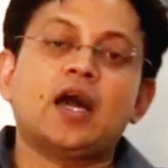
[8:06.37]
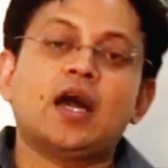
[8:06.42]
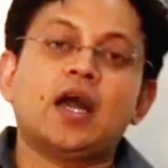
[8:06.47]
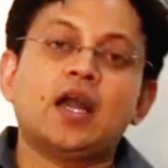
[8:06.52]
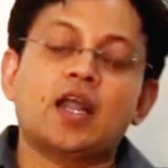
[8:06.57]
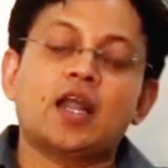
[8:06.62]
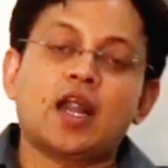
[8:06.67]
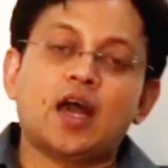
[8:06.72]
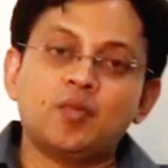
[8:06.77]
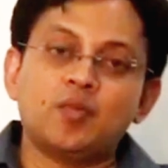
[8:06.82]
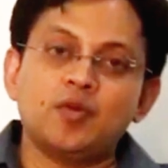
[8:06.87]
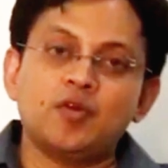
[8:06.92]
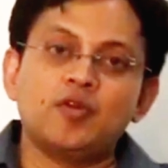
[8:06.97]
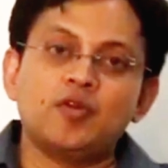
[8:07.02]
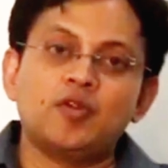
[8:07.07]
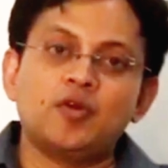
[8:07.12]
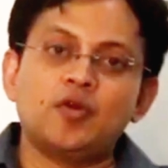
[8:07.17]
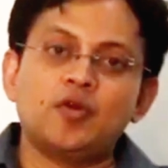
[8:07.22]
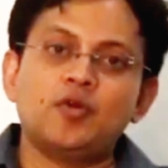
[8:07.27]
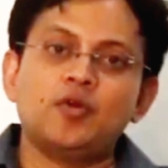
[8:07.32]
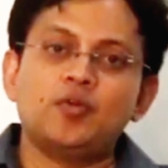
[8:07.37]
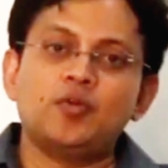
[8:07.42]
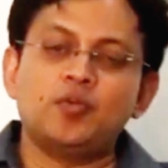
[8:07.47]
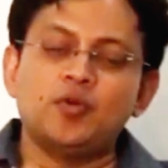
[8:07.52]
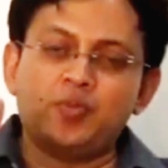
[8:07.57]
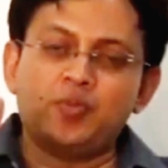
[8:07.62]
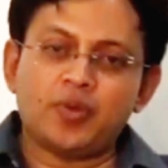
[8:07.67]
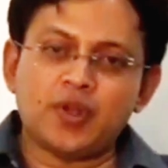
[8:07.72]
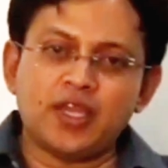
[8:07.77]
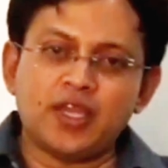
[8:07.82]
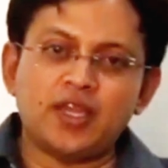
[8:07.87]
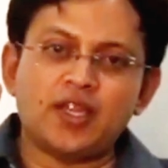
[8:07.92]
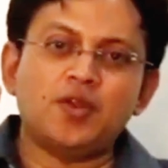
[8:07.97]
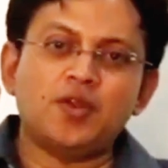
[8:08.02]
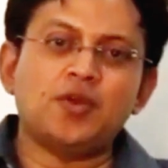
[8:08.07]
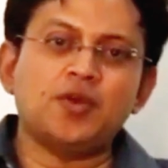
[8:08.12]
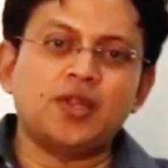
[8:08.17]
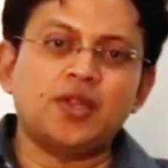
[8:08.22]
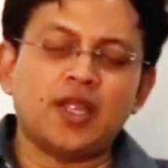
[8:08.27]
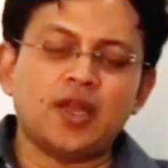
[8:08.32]
ఆ గ్రామంలో ముప్పై
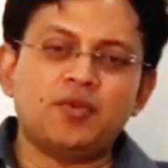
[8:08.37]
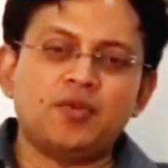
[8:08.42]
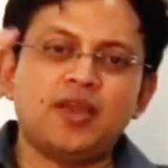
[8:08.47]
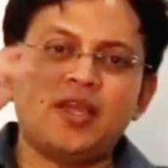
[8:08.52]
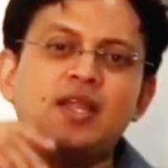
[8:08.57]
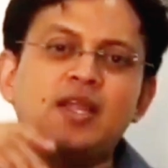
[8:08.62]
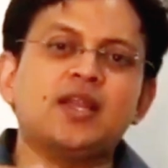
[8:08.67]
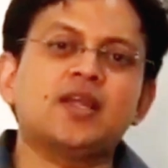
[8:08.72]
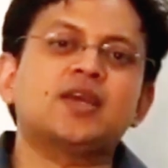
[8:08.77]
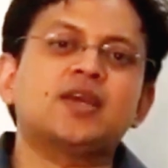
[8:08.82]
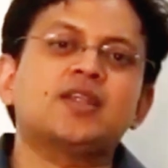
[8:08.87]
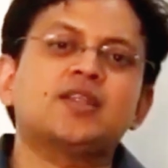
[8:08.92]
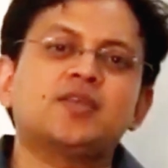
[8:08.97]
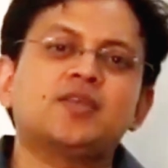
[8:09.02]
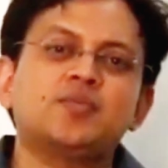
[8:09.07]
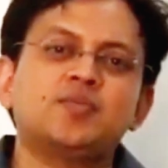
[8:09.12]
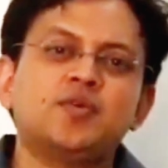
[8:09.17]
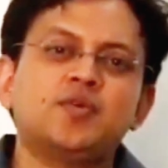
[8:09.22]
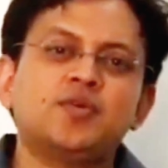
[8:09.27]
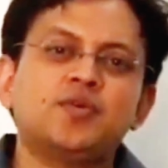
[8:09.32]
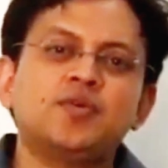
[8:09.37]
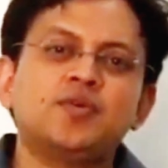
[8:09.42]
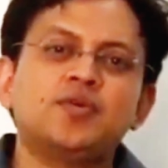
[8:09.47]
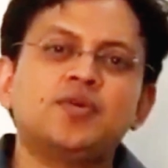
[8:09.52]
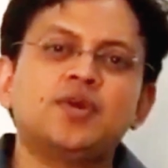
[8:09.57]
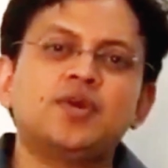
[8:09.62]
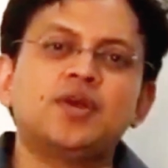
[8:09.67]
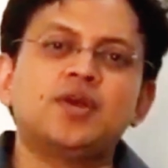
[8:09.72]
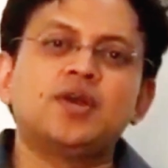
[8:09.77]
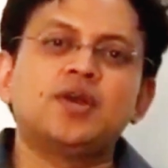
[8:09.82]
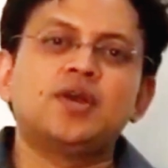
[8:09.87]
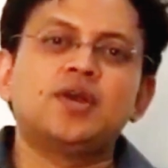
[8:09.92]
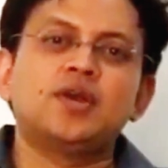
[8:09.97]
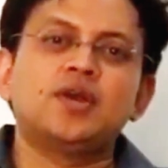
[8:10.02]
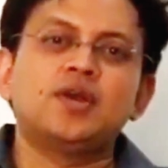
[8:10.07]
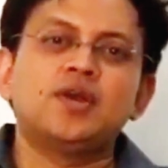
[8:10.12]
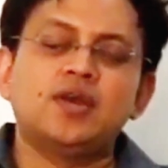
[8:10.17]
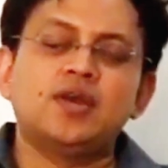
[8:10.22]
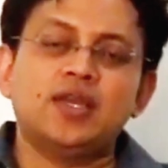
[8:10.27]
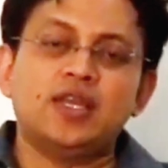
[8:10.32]
ఏళ్ళు నలభై ఏళ్ళ క్రితము
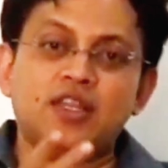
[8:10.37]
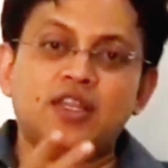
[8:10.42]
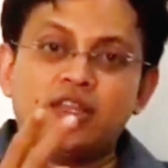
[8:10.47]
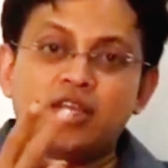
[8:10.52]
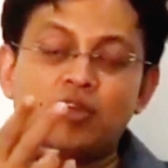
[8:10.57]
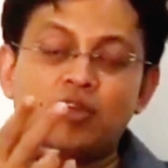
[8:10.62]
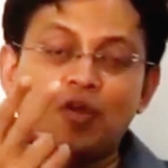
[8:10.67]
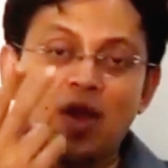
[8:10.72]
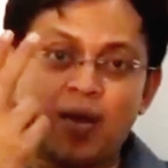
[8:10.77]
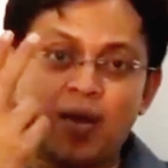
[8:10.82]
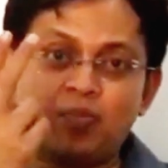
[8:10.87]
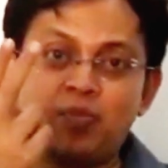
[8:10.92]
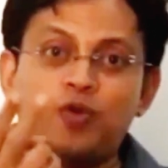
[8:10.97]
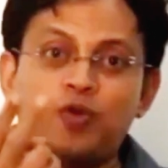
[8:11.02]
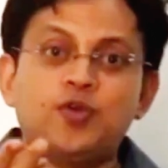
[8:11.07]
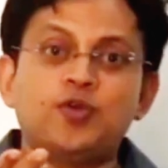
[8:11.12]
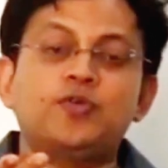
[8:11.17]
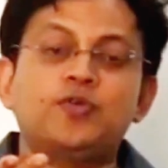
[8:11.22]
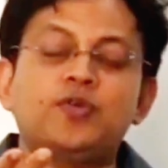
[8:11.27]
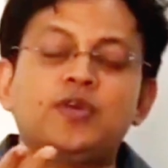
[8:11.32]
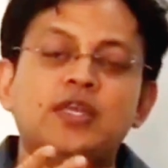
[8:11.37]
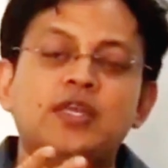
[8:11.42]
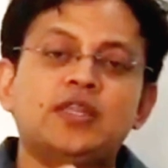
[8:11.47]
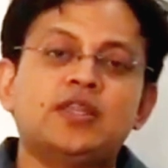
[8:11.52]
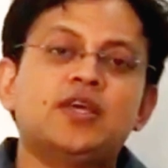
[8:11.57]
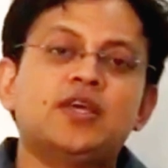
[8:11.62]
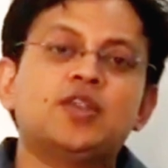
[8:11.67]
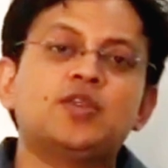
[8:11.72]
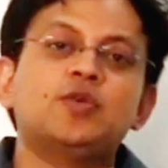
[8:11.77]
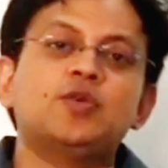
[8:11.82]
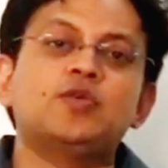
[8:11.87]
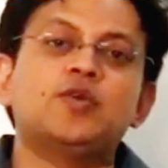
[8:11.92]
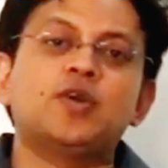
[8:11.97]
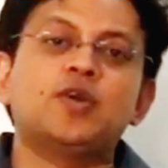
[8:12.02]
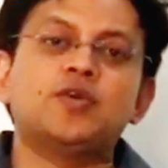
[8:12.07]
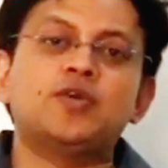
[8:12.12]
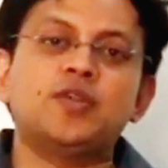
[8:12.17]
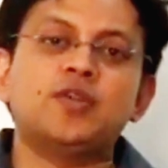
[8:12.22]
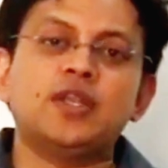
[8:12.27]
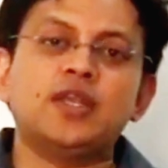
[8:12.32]
ఇద్దరు అప్పుడు ఇద్దరు
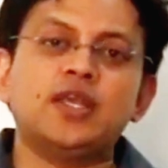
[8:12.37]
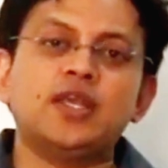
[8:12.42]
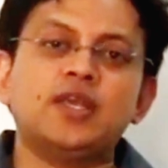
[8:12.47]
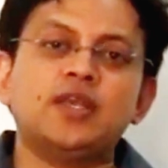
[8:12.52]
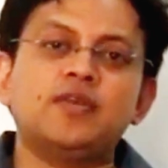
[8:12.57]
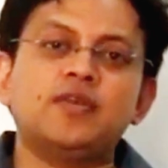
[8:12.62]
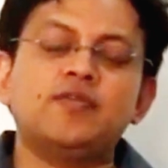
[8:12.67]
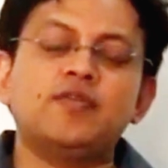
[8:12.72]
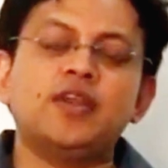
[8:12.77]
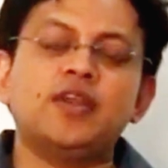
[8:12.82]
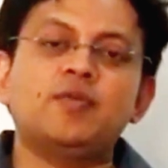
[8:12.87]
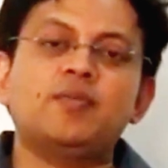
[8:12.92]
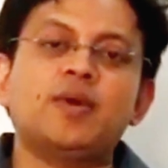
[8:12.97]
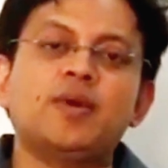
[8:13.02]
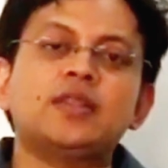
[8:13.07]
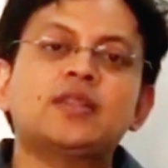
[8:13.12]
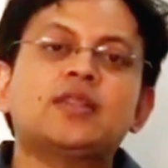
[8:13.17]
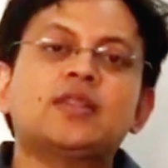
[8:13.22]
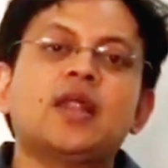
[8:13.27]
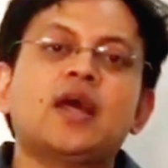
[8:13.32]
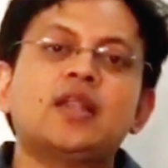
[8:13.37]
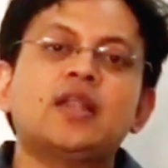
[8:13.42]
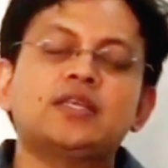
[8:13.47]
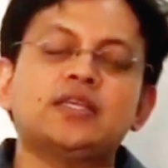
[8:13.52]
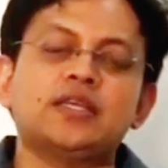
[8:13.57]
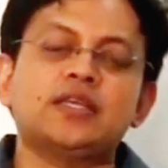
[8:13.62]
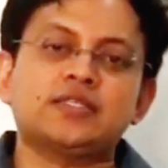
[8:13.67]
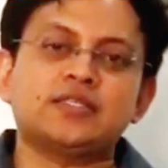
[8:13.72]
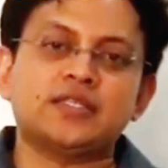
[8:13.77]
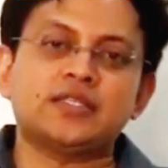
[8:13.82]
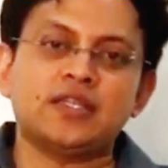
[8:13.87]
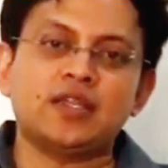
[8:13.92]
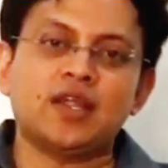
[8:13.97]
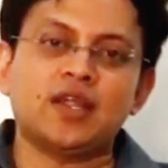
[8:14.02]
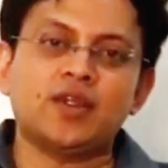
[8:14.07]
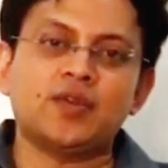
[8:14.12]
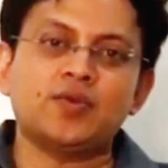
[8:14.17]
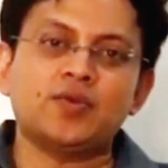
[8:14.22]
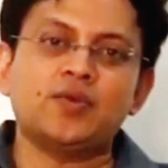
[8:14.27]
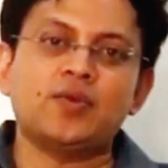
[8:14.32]
యువకుల్ని వీళ్ళు మంత్రాలు
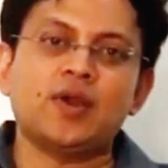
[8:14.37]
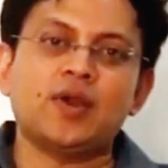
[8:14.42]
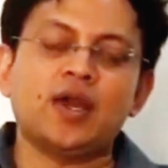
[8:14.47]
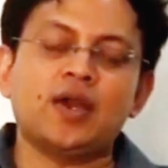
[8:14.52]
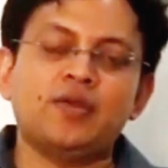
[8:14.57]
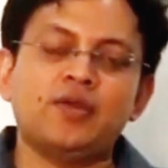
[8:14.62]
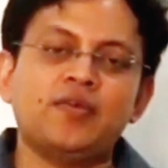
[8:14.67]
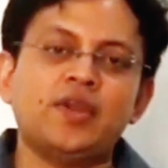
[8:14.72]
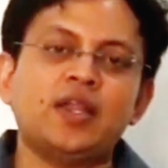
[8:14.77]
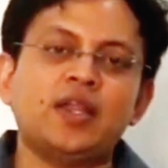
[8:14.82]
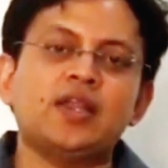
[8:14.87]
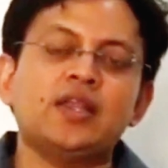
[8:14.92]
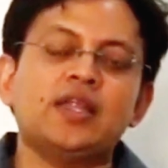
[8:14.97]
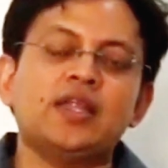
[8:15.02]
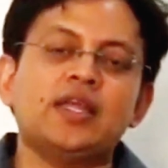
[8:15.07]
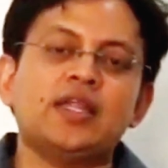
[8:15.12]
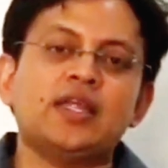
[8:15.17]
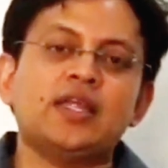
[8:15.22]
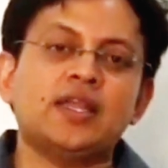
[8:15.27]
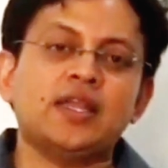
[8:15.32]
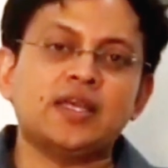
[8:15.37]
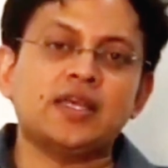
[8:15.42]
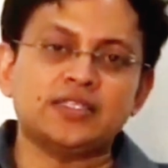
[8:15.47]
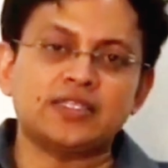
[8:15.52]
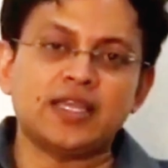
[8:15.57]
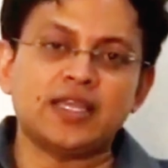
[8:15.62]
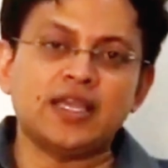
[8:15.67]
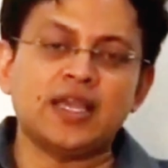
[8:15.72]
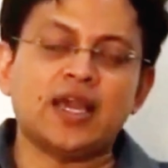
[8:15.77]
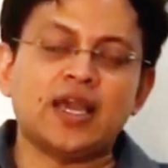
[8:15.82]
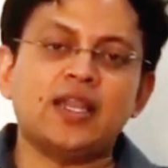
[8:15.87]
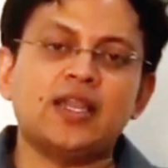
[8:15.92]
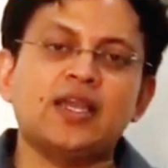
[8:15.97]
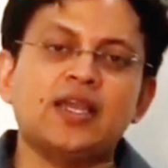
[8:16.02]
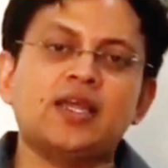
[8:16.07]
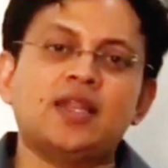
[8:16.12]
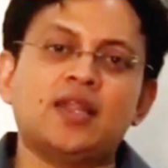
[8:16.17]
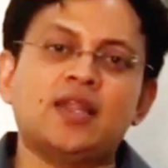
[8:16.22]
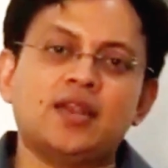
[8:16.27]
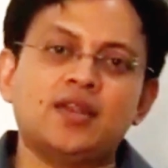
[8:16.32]
చేస్తున్నారు వీళ్ళని ఏదైనా చేయాలి
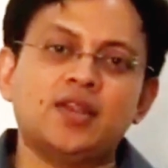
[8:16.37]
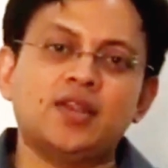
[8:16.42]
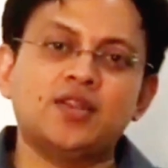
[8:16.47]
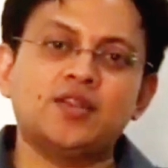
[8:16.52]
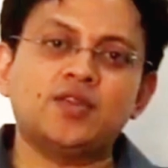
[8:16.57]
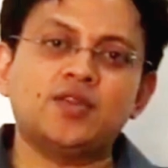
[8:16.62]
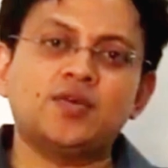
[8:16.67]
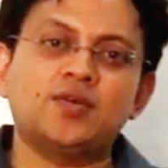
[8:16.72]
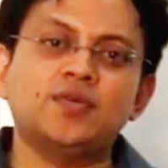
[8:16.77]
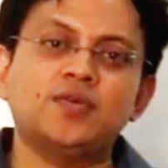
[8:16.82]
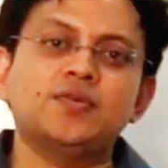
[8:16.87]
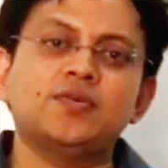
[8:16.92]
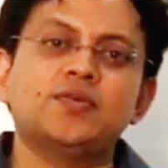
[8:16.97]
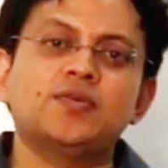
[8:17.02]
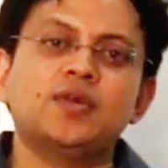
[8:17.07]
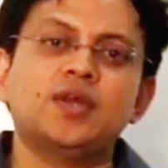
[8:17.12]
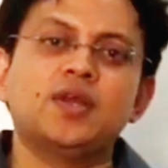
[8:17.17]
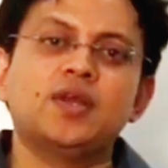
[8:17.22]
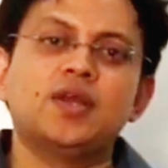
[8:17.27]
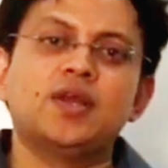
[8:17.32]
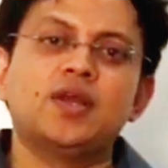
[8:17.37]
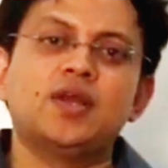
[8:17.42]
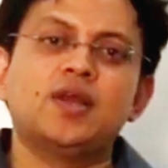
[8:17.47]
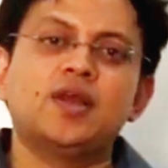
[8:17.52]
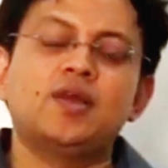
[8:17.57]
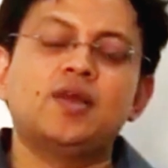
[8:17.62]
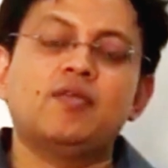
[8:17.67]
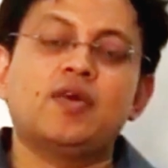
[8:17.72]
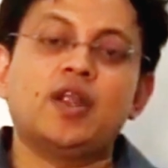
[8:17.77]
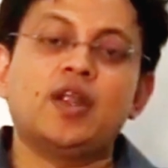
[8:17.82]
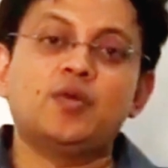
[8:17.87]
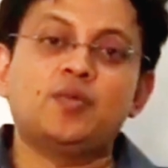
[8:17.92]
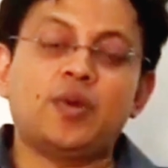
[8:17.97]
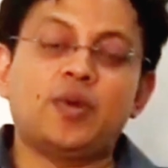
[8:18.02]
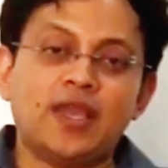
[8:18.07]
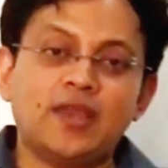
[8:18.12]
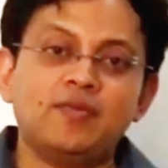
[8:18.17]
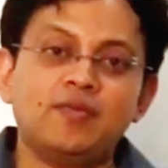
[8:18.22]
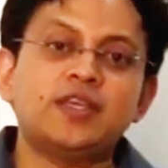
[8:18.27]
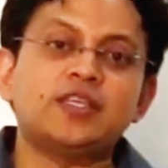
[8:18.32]
అని అన్నందుకు వాళ్ళు
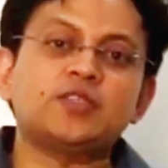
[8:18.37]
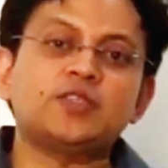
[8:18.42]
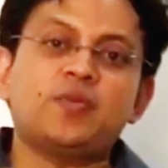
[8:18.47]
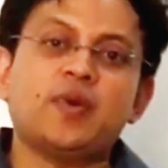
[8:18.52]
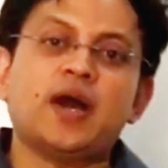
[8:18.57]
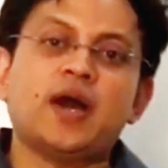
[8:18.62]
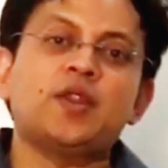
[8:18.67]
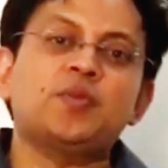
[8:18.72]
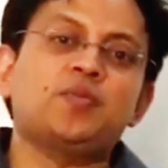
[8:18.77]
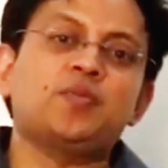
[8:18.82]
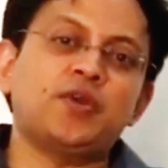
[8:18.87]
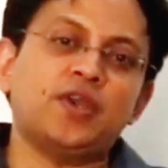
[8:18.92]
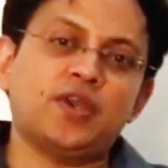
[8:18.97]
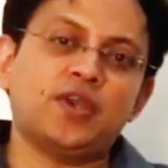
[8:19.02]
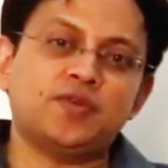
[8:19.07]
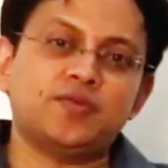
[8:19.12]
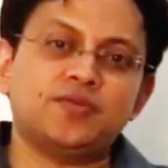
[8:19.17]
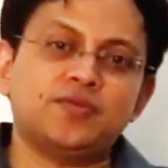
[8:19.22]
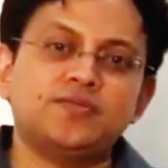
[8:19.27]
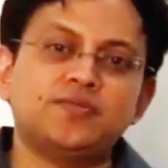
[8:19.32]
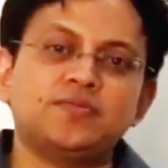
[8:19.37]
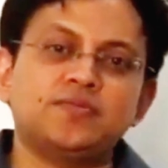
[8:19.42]
భయం వేసి పారిపోయారు